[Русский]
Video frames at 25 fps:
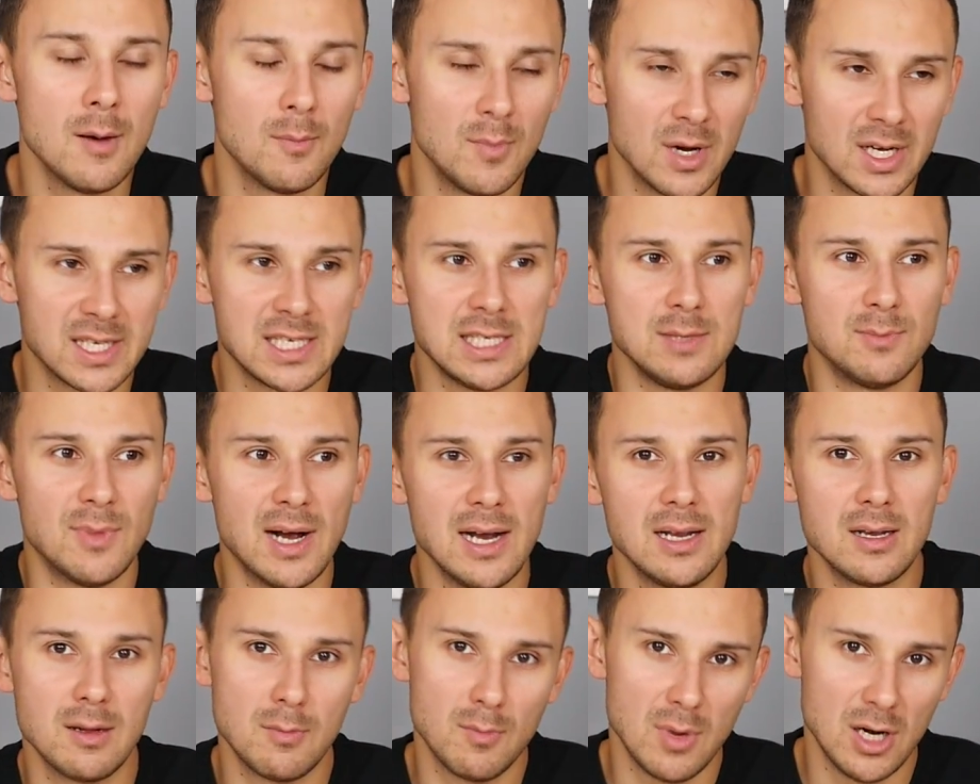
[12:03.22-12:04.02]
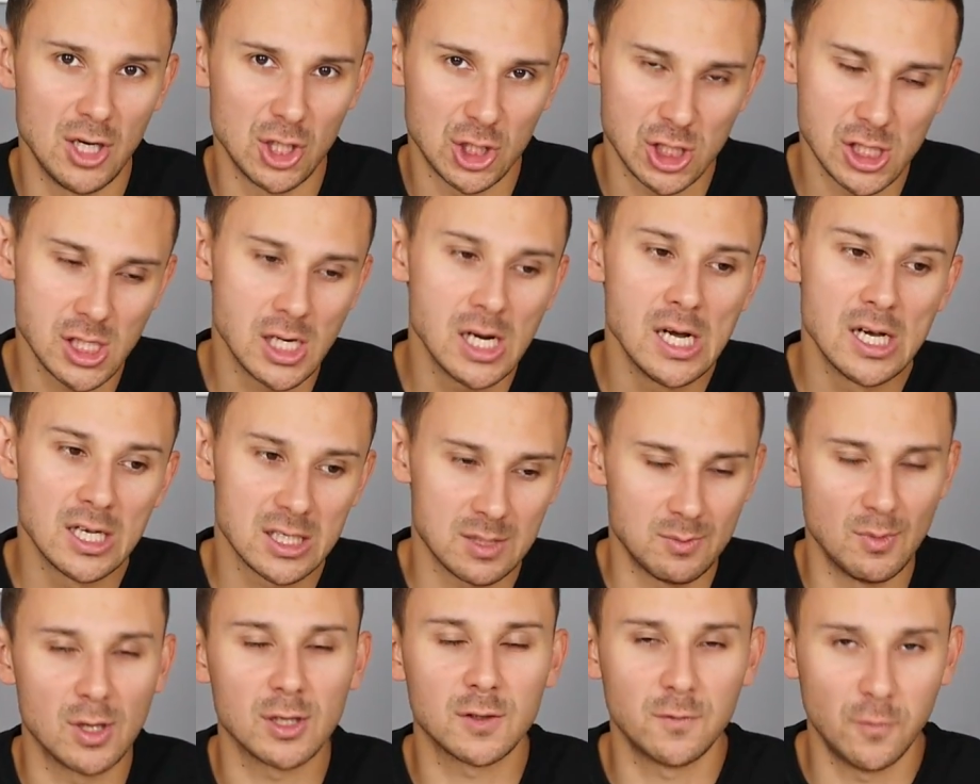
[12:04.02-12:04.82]
максимально больших
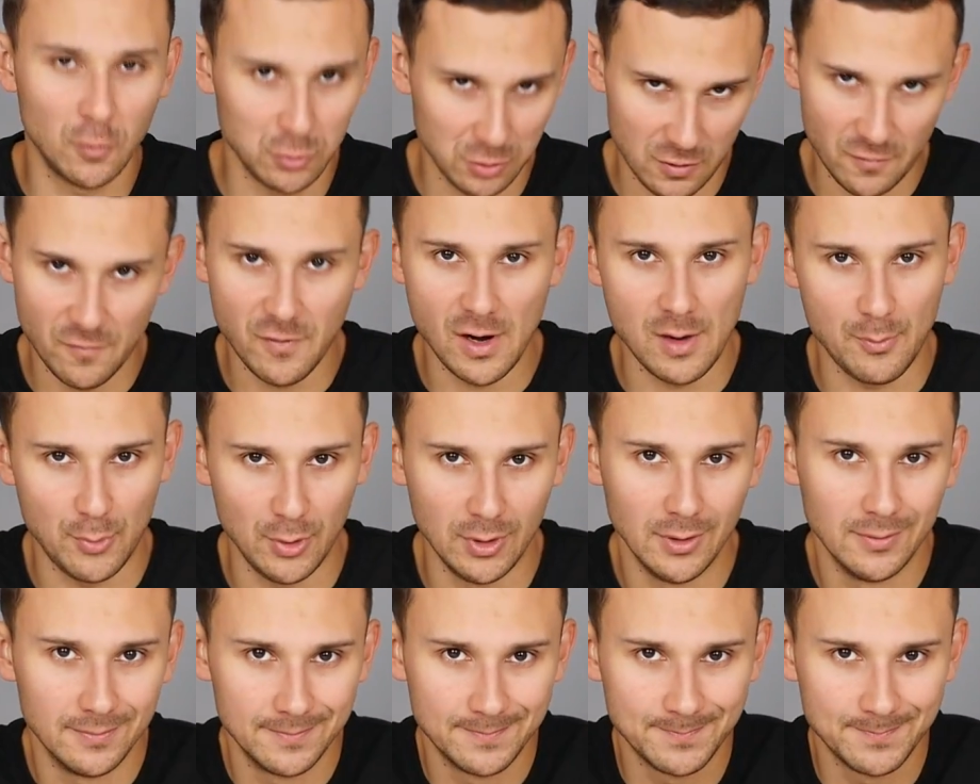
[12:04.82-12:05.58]
смартфонов Apple.